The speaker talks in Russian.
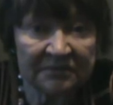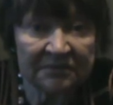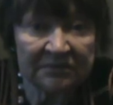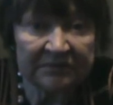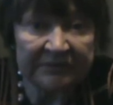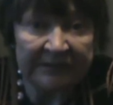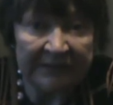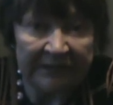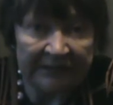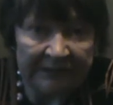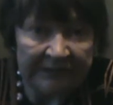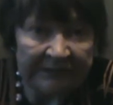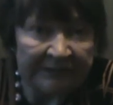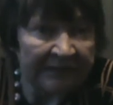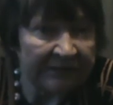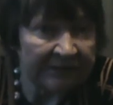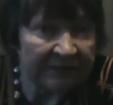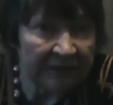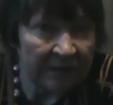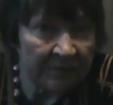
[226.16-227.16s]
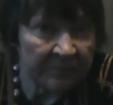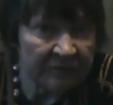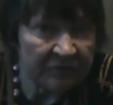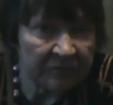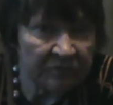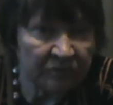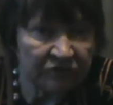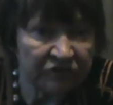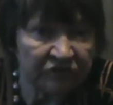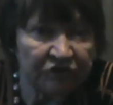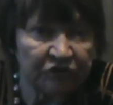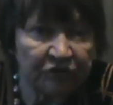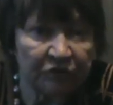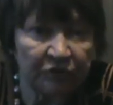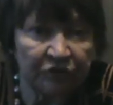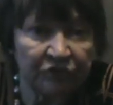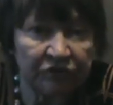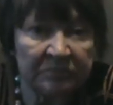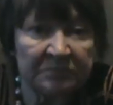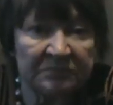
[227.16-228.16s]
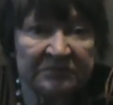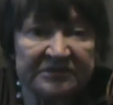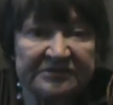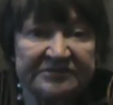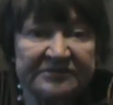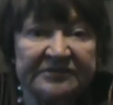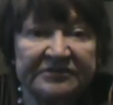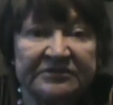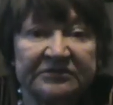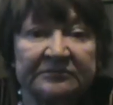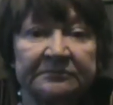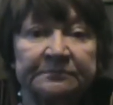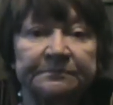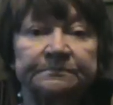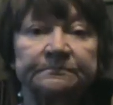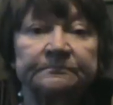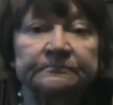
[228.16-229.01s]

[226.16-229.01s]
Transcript: Да, ноябрь будет трудным месяцем.